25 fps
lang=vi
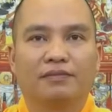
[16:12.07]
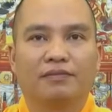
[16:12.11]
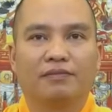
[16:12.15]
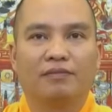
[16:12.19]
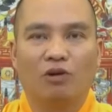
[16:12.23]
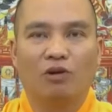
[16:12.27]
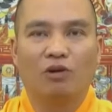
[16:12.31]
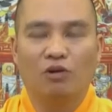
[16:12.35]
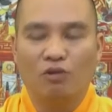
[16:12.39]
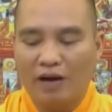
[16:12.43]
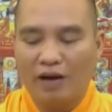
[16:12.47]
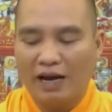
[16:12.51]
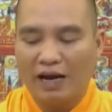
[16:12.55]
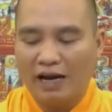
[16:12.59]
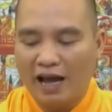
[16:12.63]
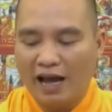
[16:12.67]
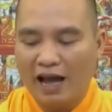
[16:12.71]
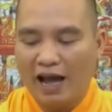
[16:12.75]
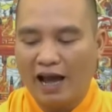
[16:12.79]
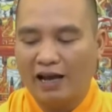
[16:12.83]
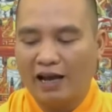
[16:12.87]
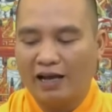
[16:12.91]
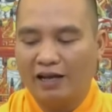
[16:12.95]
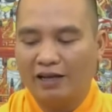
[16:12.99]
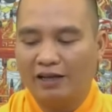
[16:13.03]
mà lúc bán
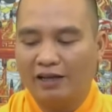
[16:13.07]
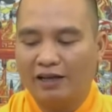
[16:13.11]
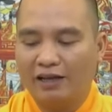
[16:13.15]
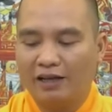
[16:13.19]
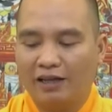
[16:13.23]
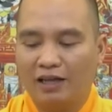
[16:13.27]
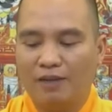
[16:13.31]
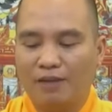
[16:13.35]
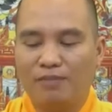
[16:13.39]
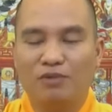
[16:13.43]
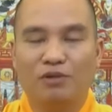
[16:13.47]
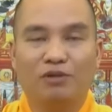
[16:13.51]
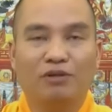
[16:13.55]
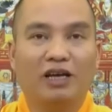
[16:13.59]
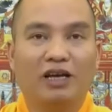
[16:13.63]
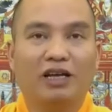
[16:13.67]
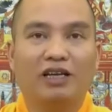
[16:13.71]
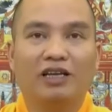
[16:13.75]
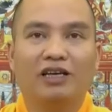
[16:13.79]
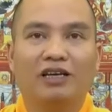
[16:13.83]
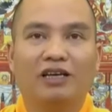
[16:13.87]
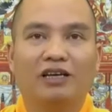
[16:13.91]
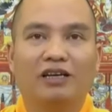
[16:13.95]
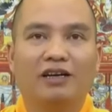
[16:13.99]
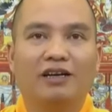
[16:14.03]
hàng á, thì cái tâm chúng ta
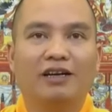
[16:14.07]
gì